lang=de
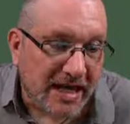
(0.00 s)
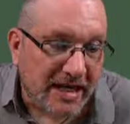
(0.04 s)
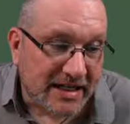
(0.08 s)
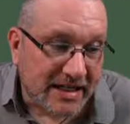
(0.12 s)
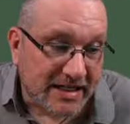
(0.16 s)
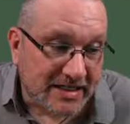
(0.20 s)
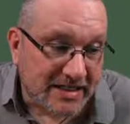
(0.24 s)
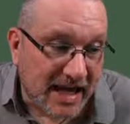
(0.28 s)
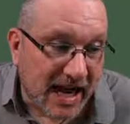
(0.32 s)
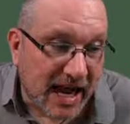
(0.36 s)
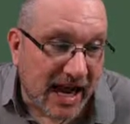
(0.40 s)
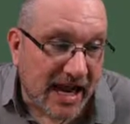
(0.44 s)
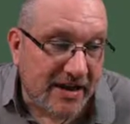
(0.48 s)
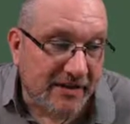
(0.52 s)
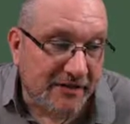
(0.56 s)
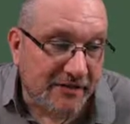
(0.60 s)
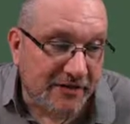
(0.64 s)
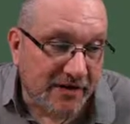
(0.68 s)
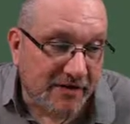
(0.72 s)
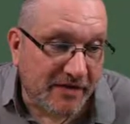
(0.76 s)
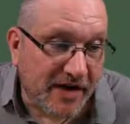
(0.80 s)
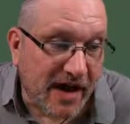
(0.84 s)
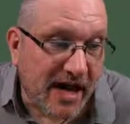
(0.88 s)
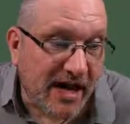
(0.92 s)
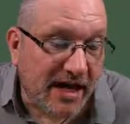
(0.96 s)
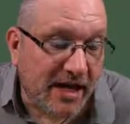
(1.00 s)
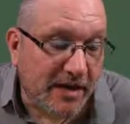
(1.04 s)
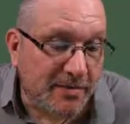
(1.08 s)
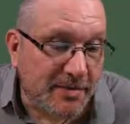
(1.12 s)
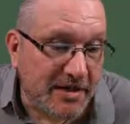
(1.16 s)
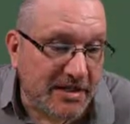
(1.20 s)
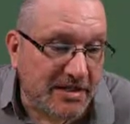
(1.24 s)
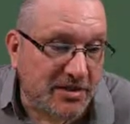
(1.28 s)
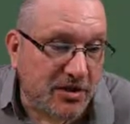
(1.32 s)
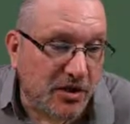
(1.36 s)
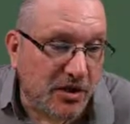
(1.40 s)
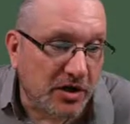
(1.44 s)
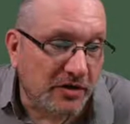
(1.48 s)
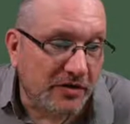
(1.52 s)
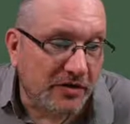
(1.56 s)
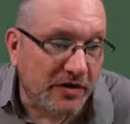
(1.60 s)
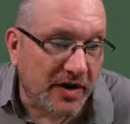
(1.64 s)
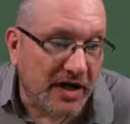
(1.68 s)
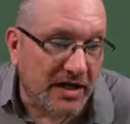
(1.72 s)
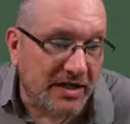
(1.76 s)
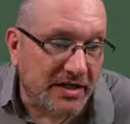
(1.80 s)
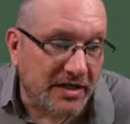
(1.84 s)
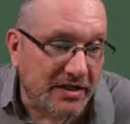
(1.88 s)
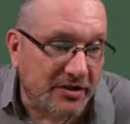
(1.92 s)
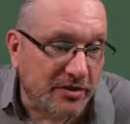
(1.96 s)
das Ei verwahre mir
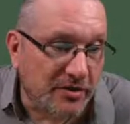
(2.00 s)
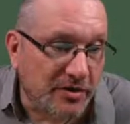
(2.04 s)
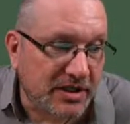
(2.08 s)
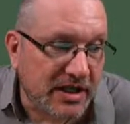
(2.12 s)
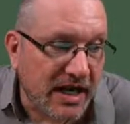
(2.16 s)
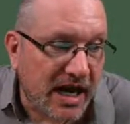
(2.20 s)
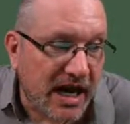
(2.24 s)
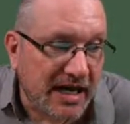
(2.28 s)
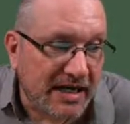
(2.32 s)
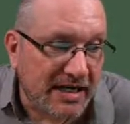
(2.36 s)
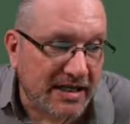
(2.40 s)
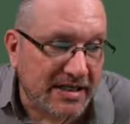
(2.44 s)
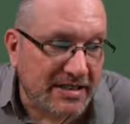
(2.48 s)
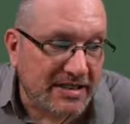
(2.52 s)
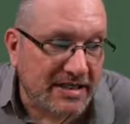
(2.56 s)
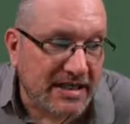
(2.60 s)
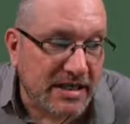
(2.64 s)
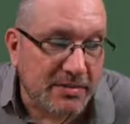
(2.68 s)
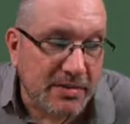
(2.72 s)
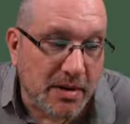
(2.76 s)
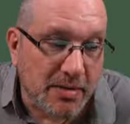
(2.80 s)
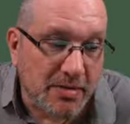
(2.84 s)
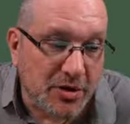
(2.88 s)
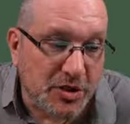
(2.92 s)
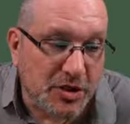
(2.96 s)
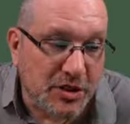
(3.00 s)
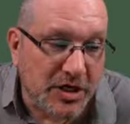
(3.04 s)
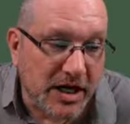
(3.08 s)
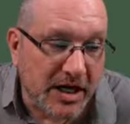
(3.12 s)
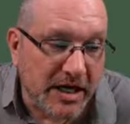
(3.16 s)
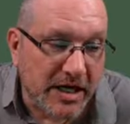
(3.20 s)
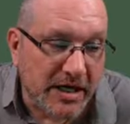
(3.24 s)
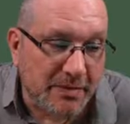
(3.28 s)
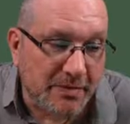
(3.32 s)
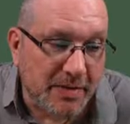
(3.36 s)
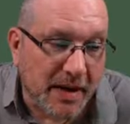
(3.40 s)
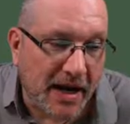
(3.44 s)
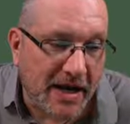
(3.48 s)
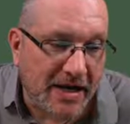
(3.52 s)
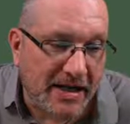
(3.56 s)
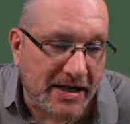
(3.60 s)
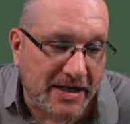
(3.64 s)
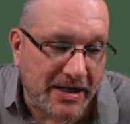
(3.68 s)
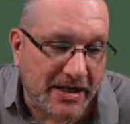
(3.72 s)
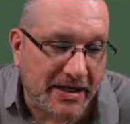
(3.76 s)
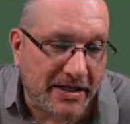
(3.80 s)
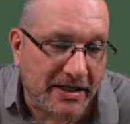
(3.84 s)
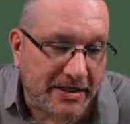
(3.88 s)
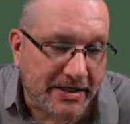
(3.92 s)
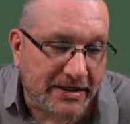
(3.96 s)
sorgfältig und trag es lieber beständig bei
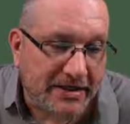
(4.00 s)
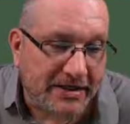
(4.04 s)
dir,